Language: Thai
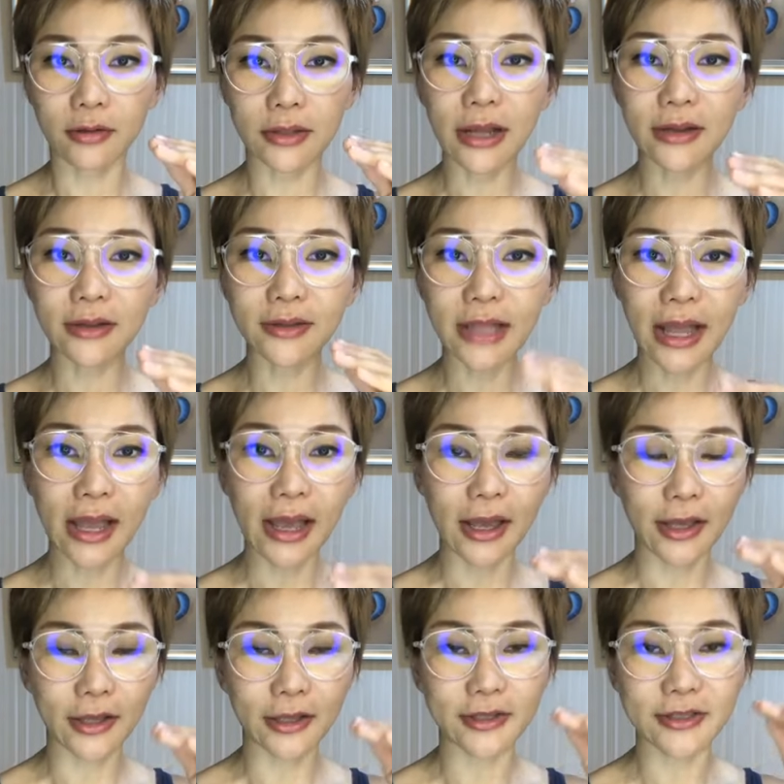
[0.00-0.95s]
ตั้งแต่
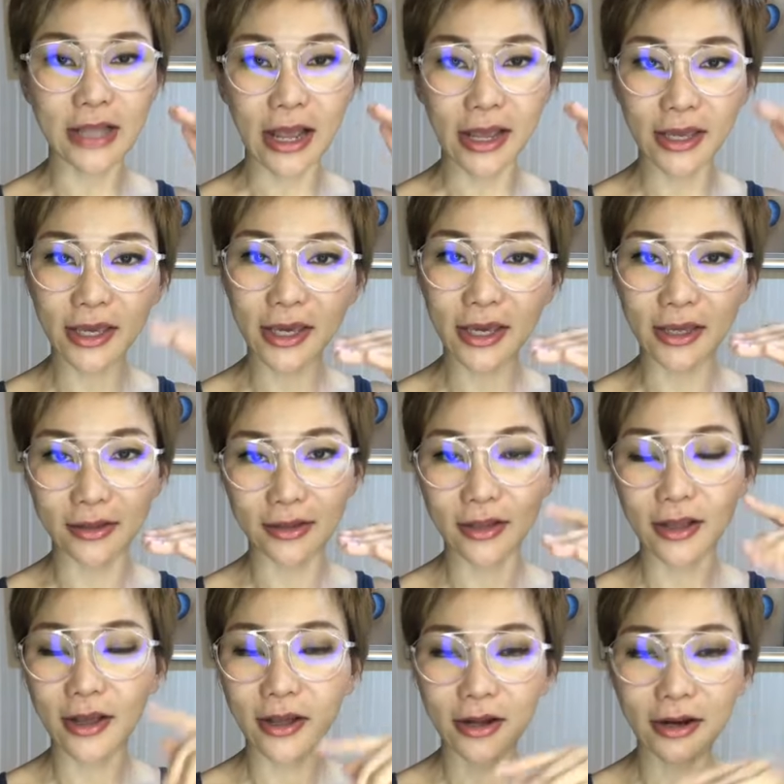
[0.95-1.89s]
สาเหตุ
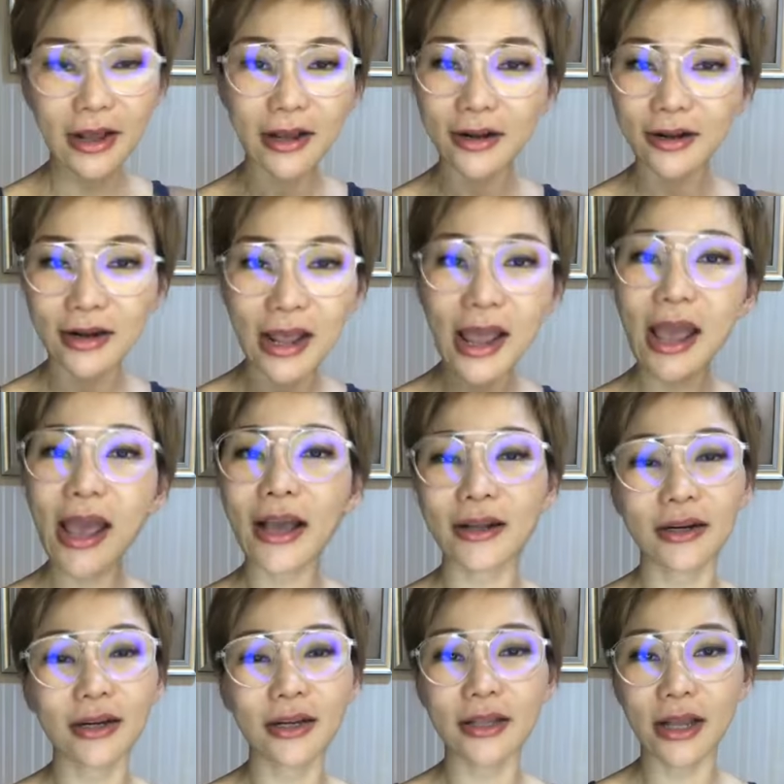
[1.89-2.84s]
แร
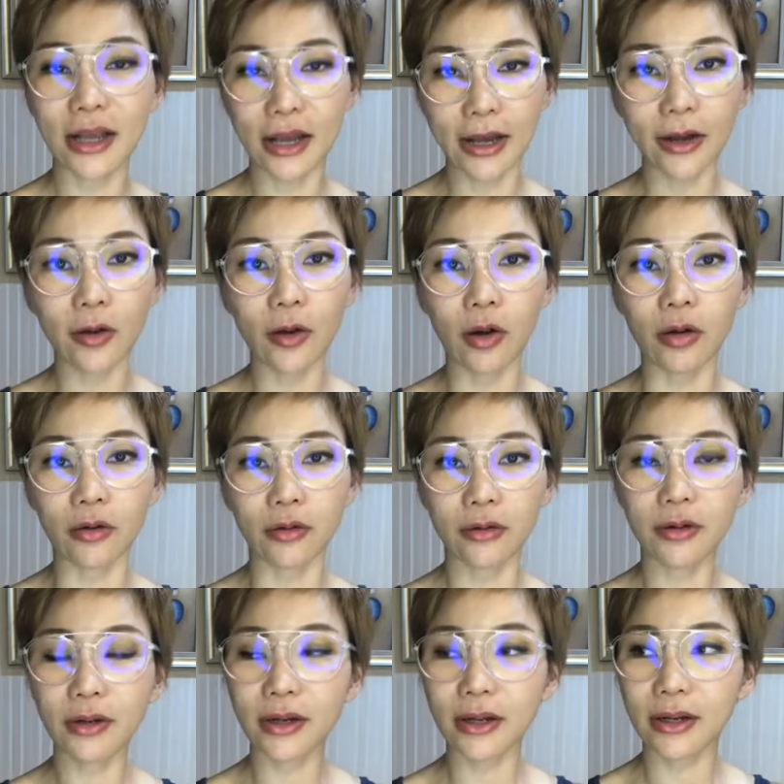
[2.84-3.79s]
กๆเลยนะคะของ
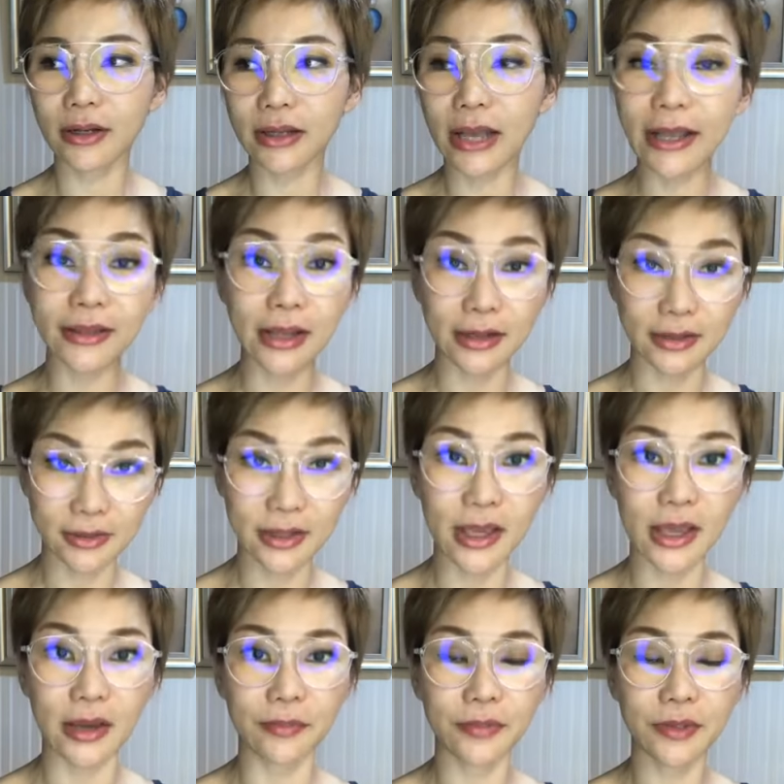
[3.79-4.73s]
การอักเส
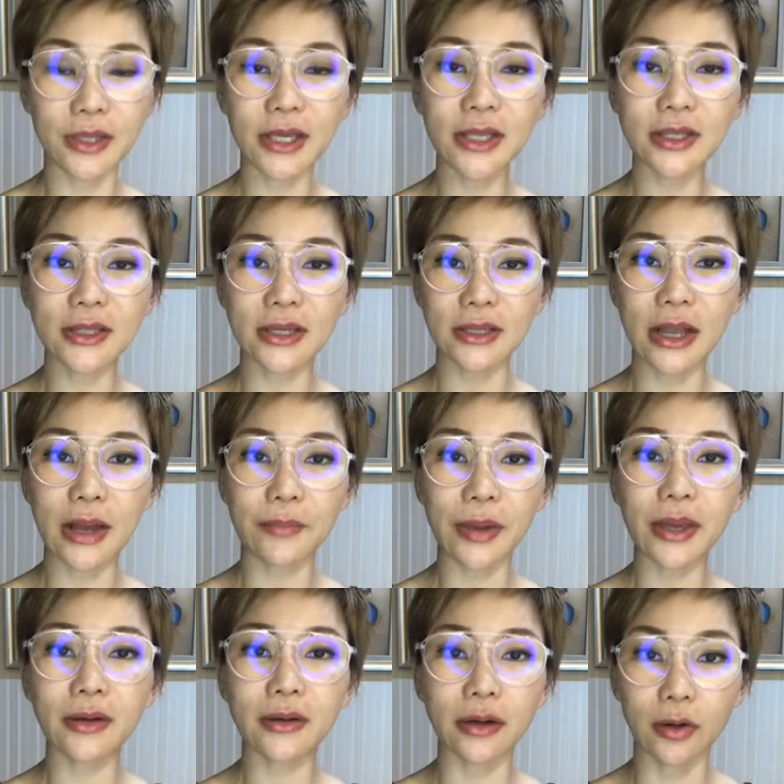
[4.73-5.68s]
บที่จะทำ
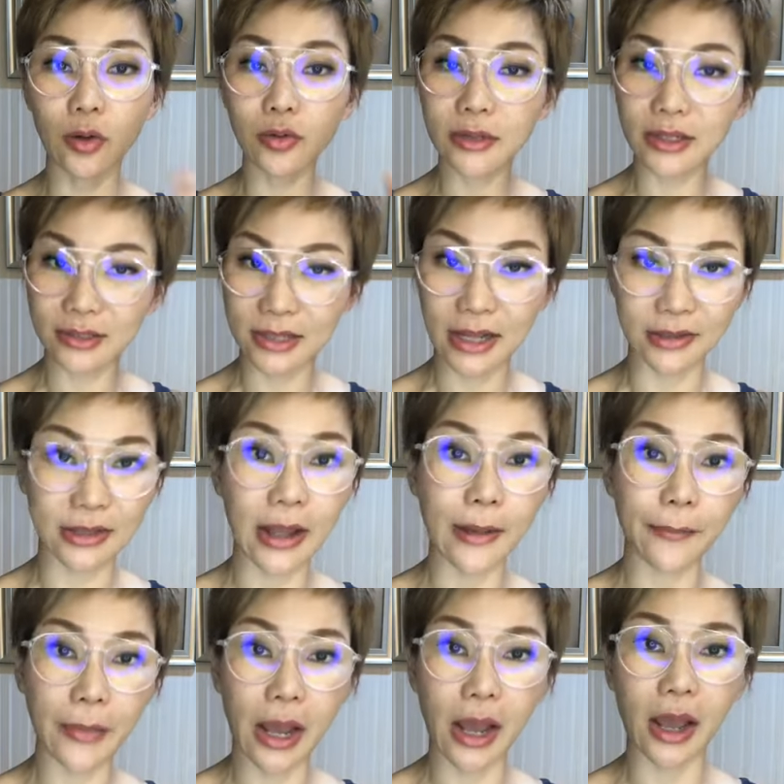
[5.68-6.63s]
ให้เกิดโรคต่างๆตา
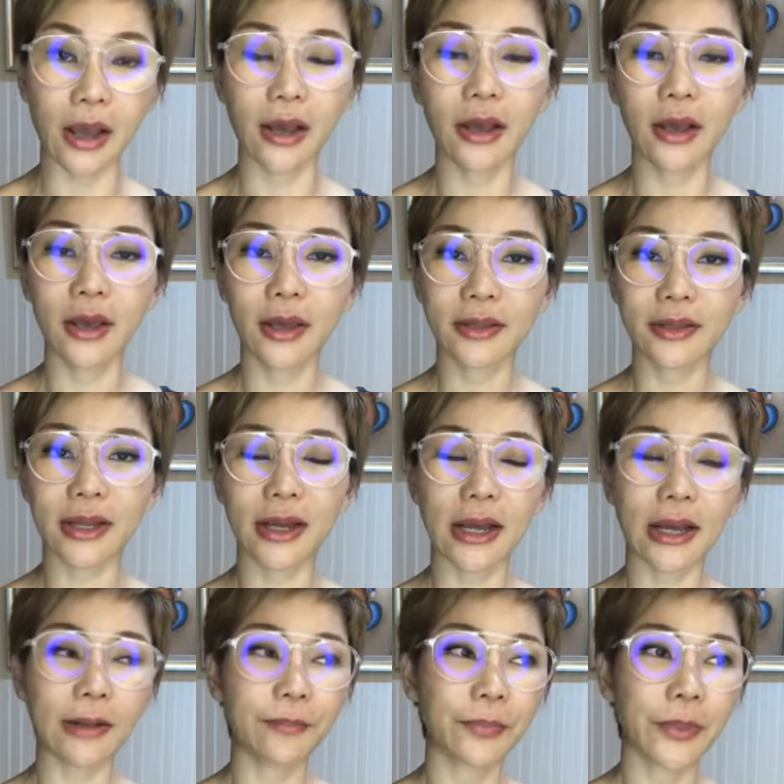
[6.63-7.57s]
มมานะ
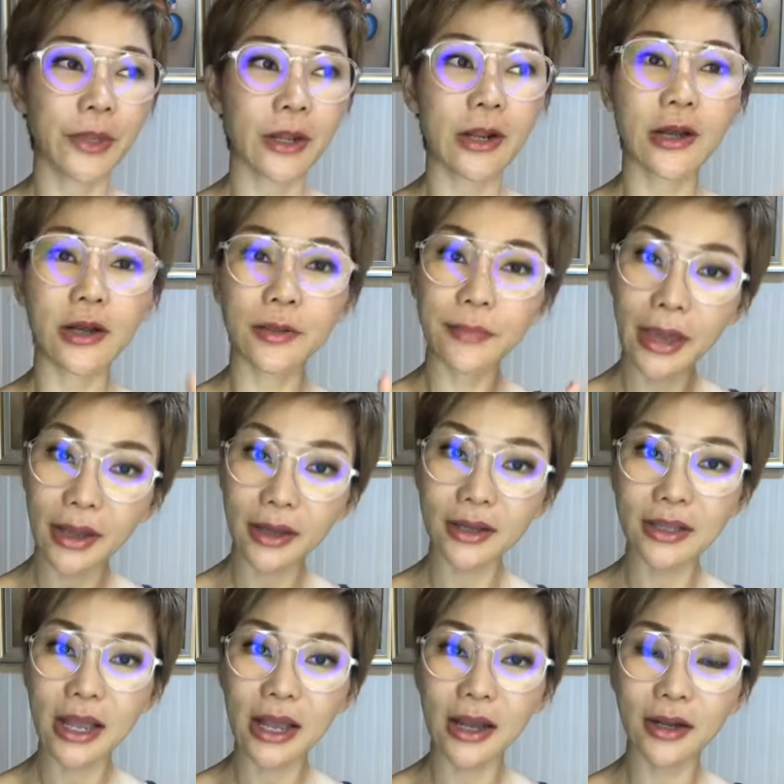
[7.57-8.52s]
คะหรือแม้ก
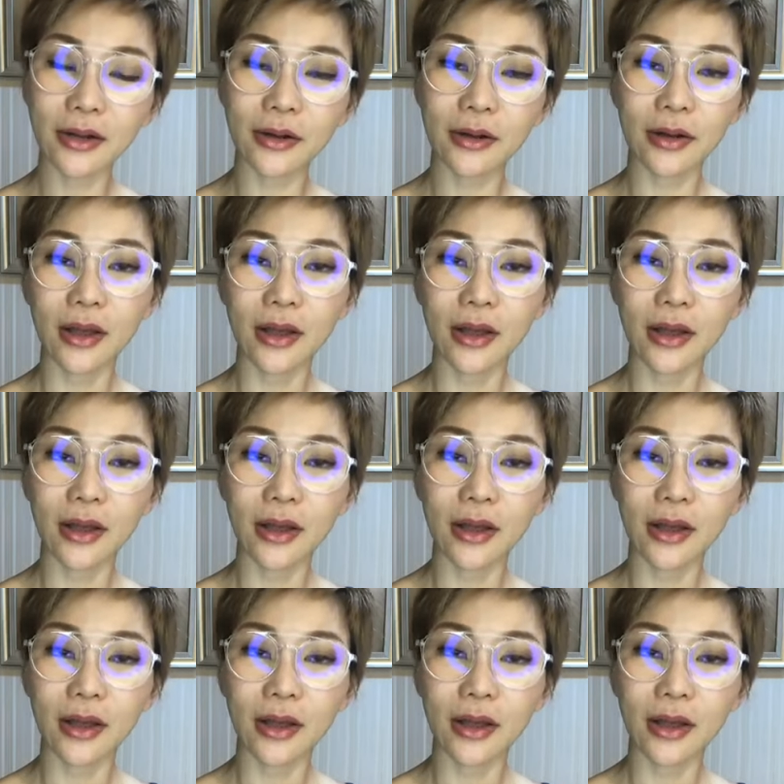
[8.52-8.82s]
ระทั่ง